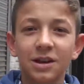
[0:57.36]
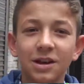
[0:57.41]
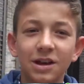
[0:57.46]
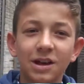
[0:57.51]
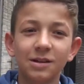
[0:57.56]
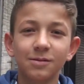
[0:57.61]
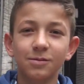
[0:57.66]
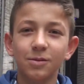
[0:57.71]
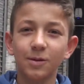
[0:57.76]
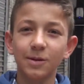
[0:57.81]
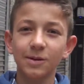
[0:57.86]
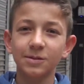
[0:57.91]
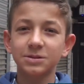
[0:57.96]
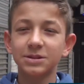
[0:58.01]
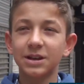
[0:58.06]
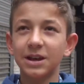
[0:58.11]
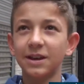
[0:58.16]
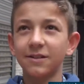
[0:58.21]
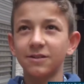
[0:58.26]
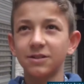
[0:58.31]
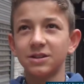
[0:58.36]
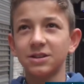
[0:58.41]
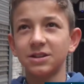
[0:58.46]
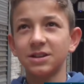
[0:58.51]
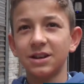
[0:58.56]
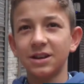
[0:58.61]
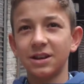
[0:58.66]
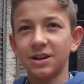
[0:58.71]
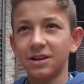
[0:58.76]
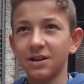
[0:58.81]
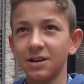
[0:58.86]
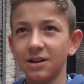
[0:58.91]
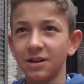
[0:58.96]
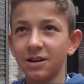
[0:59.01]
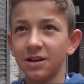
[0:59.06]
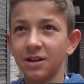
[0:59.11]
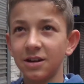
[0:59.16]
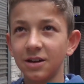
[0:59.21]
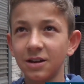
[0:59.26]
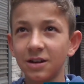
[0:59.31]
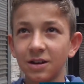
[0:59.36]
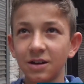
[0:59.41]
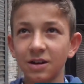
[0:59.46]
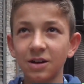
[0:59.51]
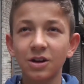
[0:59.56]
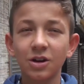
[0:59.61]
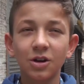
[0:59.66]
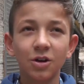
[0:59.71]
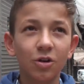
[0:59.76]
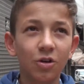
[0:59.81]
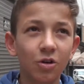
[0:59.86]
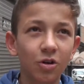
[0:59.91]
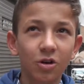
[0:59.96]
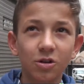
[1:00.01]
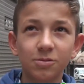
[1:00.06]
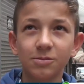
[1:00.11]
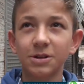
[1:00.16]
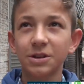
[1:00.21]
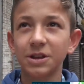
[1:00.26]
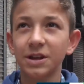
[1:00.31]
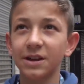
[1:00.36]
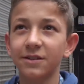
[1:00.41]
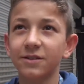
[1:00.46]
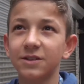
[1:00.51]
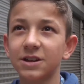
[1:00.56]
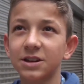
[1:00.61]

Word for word: Yani babamız evin direği. O olmadan evi